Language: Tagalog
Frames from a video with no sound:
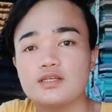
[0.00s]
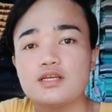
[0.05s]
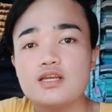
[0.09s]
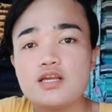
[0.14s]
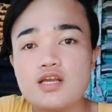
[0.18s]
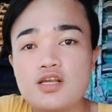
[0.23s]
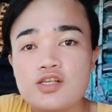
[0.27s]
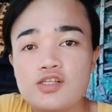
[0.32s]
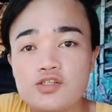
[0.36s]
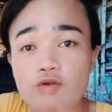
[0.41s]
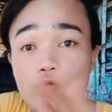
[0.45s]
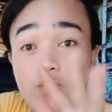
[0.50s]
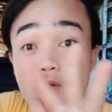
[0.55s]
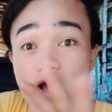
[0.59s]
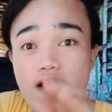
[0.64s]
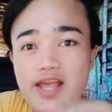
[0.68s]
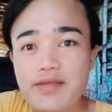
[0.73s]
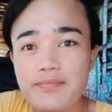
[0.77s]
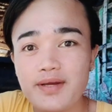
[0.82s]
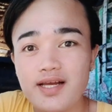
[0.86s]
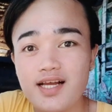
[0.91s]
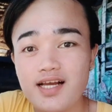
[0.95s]
So, hi
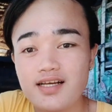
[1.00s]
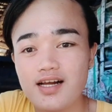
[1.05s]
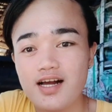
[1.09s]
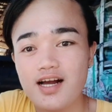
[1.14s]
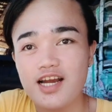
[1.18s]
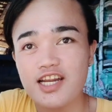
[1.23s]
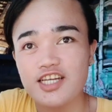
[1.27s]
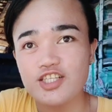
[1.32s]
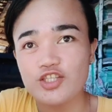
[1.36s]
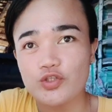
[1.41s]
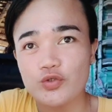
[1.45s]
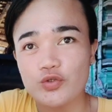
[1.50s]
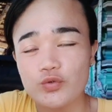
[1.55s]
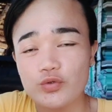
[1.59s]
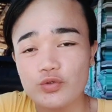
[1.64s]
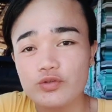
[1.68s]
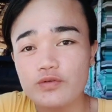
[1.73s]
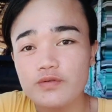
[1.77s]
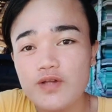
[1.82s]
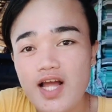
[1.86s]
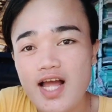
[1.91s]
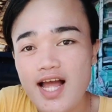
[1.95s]
mga ka-heart, no?
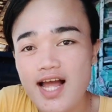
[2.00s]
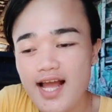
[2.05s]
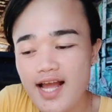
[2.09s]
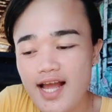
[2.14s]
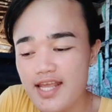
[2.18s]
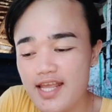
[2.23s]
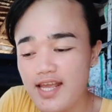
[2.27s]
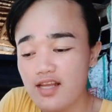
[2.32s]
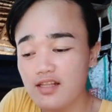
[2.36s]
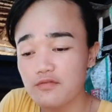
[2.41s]
Ayan,